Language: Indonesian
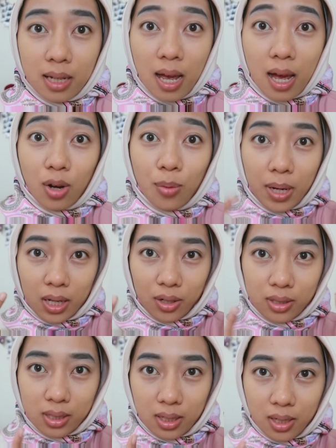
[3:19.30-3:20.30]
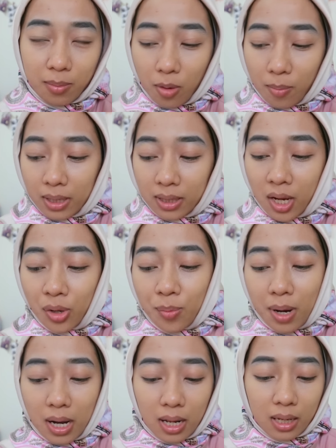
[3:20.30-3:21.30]
setelah aku pakai concealer di bawah mata
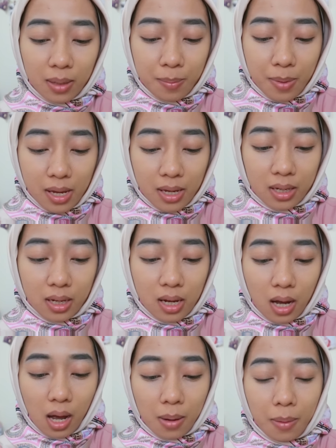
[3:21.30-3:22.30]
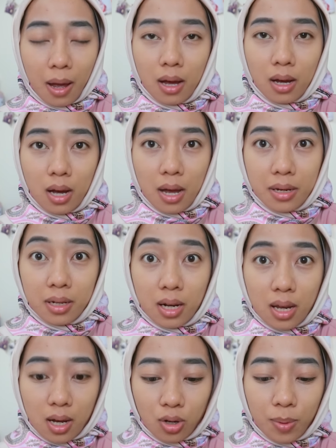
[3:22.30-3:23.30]
aku bakal ngebake, bake uh,
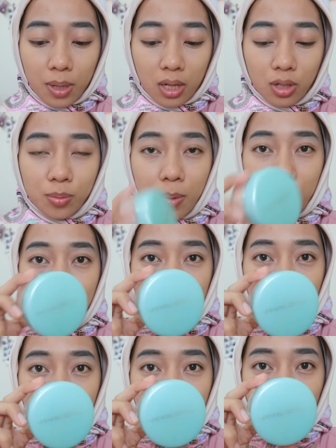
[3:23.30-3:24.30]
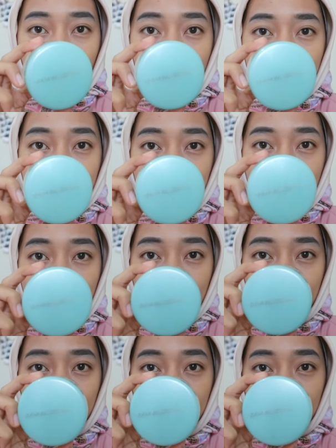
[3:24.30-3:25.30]
under eye aku pakai loose powder ya dari Wardah